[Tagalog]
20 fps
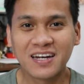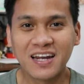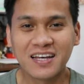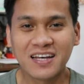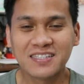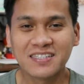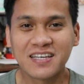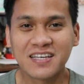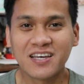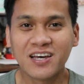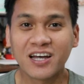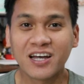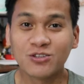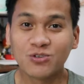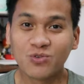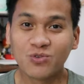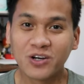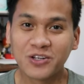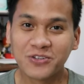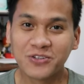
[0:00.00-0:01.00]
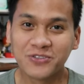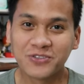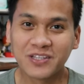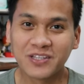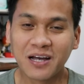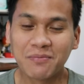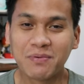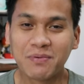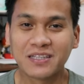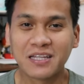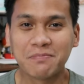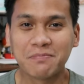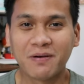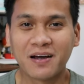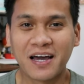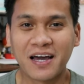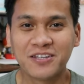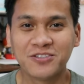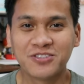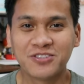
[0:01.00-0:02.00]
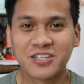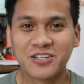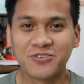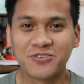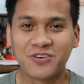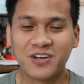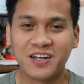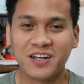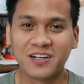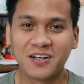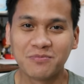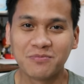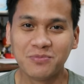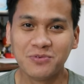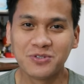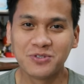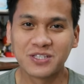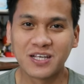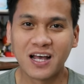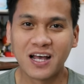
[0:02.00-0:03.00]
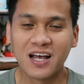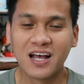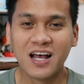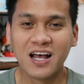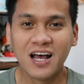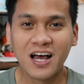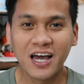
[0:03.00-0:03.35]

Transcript: klase at kung ano yung dapat na ipakain sa inyong alagang pusa,